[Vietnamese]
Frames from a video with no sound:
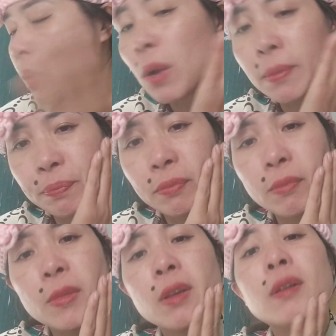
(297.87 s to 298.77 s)
đúng không
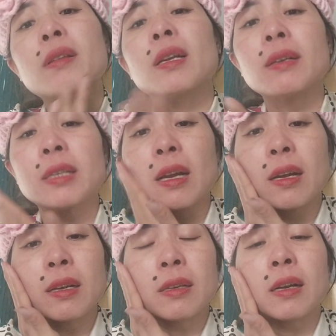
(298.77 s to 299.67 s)
thế bây
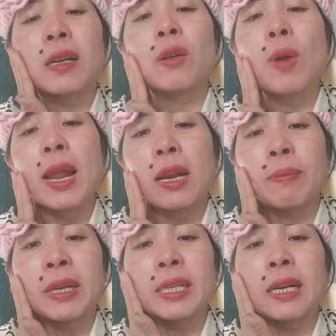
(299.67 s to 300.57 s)
giờ là cái loan
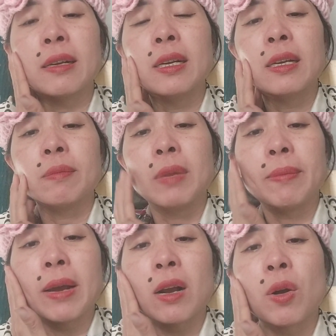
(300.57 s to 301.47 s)
là bị
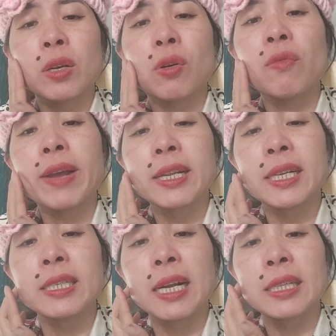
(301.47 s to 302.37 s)
bị mà coi là con ve
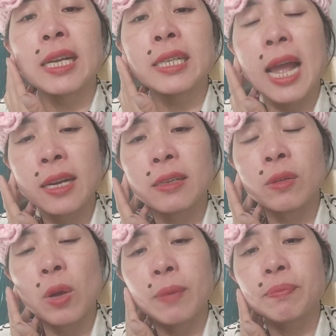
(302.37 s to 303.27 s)
tranh giành tài sản
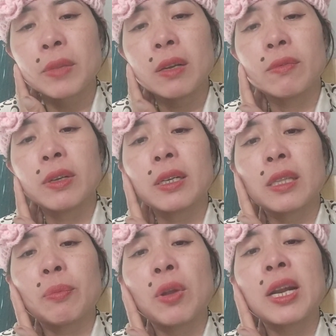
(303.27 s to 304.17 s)
đúng không với
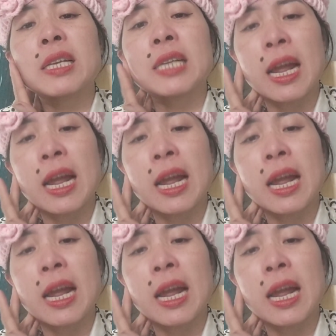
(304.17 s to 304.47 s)
cái tập đoàn ăn